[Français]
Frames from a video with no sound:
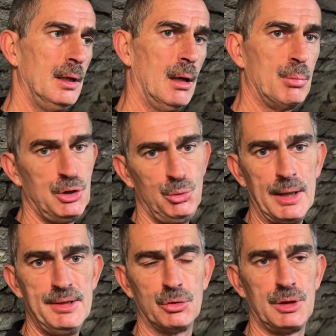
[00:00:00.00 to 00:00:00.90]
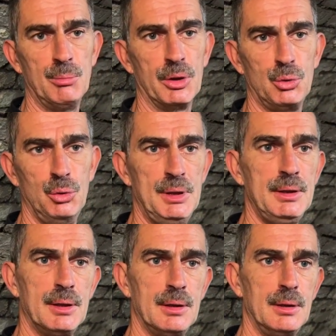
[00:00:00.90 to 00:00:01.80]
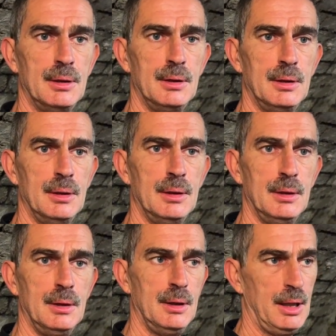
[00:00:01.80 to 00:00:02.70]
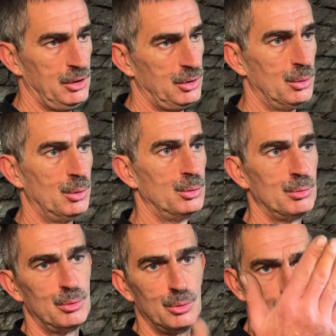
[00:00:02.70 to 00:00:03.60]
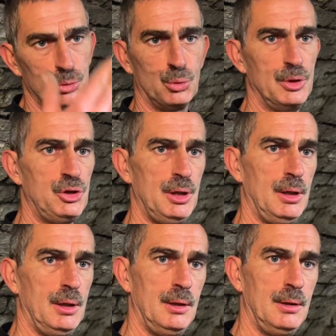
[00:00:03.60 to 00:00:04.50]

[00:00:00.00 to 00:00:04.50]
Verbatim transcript: Après, j'ai eu un licenciement économique et j'ai retourné chez